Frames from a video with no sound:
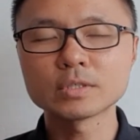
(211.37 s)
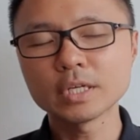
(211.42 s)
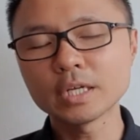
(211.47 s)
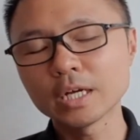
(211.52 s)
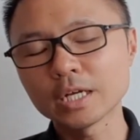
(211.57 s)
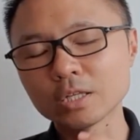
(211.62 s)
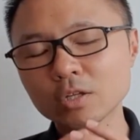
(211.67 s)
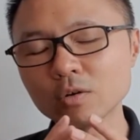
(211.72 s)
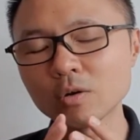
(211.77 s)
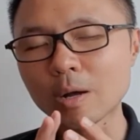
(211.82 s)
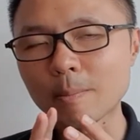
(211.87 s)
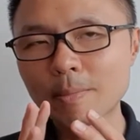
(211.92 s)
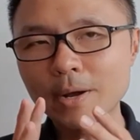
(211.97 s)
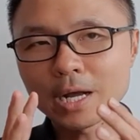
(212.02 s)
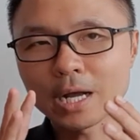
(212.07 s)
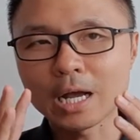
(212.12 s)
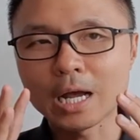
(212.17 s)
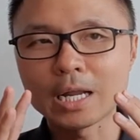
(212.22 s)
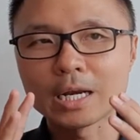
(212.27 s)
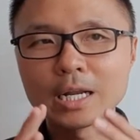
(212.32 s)
saya nggak tahu
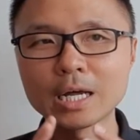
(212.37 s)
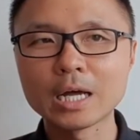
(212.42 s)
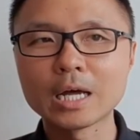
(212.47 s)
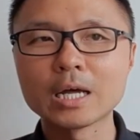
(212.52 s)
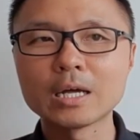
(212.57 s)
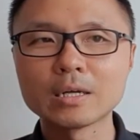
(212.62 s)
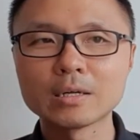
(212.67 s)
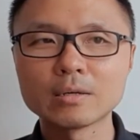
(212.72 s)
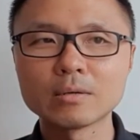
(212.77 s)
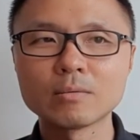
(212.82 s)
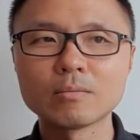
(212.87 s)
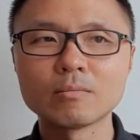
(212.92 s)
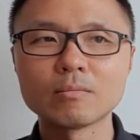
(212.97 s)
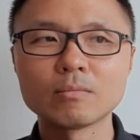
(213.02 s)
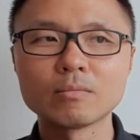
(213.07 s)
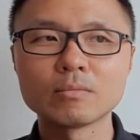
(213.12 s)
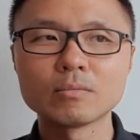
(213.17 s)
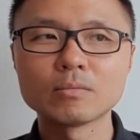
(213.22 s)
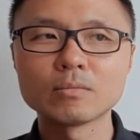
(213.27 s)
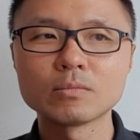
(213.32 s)
apakah ada
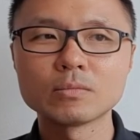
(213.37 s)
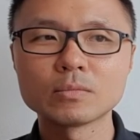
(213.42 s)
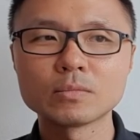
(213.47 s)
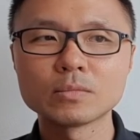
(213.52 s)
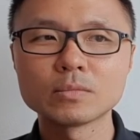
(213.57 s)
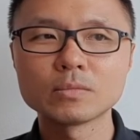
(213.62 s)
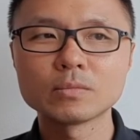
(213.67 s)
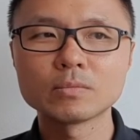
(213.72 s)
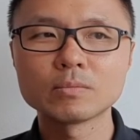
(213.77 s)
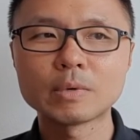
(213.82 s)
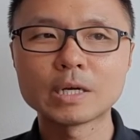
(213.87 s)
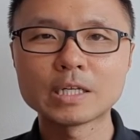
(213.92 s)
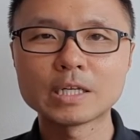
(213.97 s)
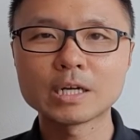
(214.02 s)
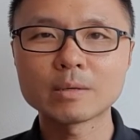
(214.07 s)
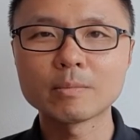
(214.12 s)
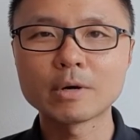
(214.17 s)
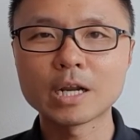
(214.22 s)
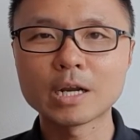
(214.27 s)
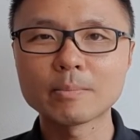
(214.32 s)

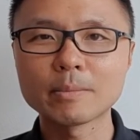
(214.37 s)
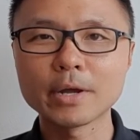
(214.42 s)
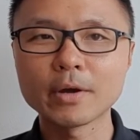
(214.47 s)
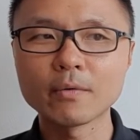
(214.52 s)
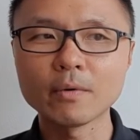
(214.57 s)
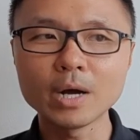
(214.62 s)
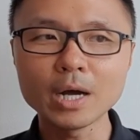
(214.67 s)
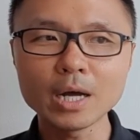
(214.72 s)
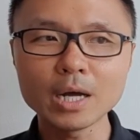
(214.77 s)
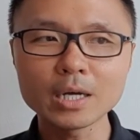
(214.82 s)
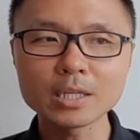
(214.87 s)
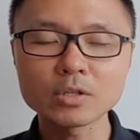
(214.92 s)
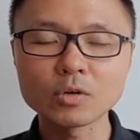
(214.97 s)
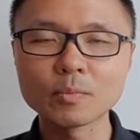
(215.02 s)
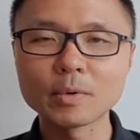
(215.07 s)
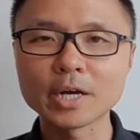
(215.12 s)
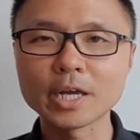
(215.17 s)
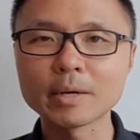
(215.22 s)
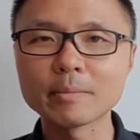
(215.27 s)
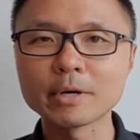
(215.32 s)
pajak barang mewah
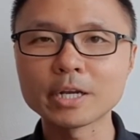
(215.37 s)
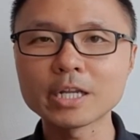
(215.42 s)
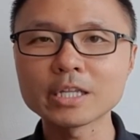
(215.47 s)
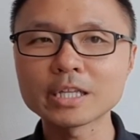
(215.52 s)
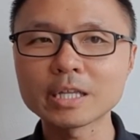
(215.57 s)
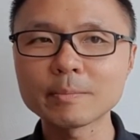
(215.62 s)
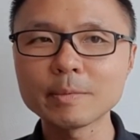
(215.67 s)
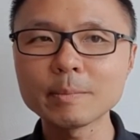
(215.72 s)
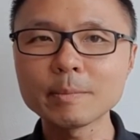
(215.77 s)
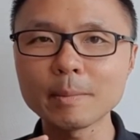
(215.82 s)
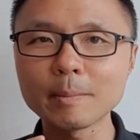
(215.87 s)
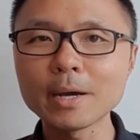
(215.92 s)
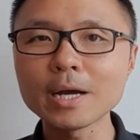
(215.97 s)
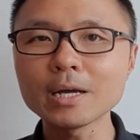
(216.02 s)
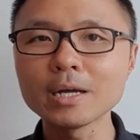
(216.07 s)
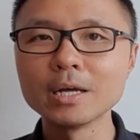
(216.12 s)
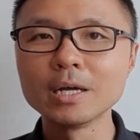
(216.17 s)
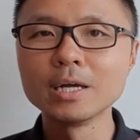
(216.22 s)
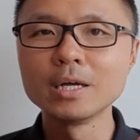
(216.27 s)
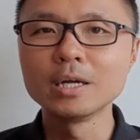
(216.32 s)
atau bagaimana tapi
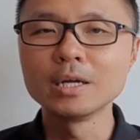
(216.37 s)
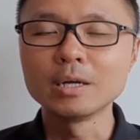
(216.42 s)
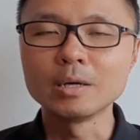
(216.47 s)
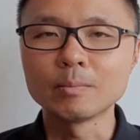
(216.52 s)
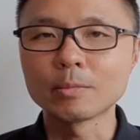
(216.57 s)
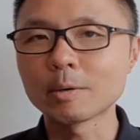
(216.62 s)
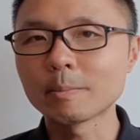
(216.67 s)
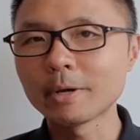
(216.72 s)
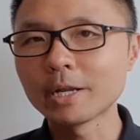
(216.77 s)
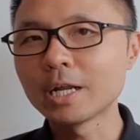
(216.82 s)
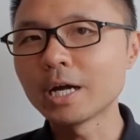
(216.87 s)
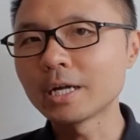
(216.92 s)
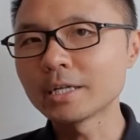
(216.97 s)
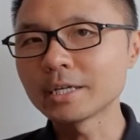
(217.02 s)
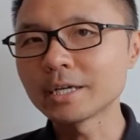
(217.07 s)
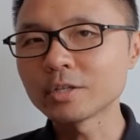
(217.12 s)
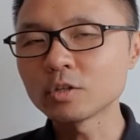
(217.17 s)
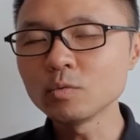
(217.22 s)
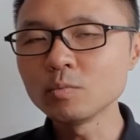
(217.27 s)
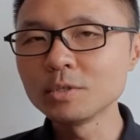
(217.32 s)
memang
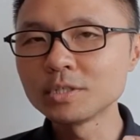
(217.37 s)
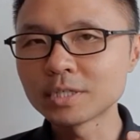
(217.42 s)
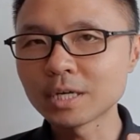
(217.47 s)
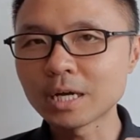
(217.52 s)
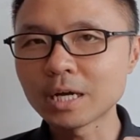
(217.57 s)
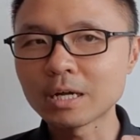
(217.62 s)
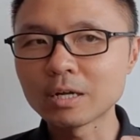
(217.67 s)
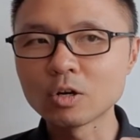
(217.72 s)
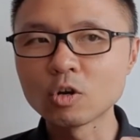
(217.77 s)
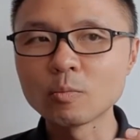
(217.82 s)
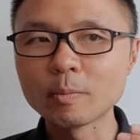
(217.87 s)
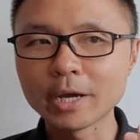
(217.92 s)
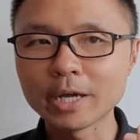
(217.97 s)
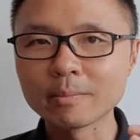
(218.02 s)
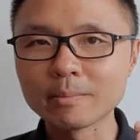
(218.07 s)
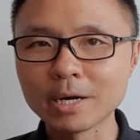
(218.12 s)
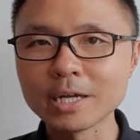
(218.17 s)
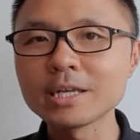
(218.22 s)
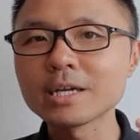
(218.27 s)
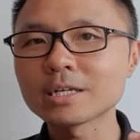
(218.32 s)
perbedaannya itu bisa
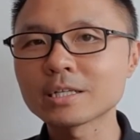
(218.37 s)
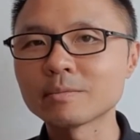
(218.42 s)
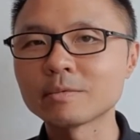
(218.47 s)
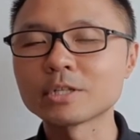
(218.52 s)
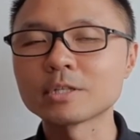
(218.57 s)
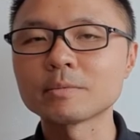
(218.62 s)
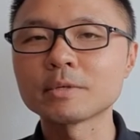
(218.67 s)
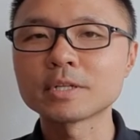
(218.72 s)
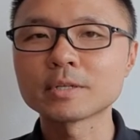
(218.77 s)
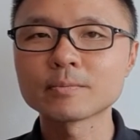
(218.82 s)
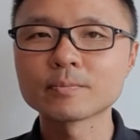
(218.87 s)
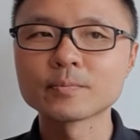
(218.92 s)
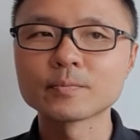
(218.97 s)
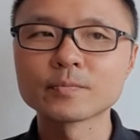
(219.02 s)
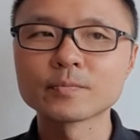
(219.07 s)
lumayan banyak teman-teman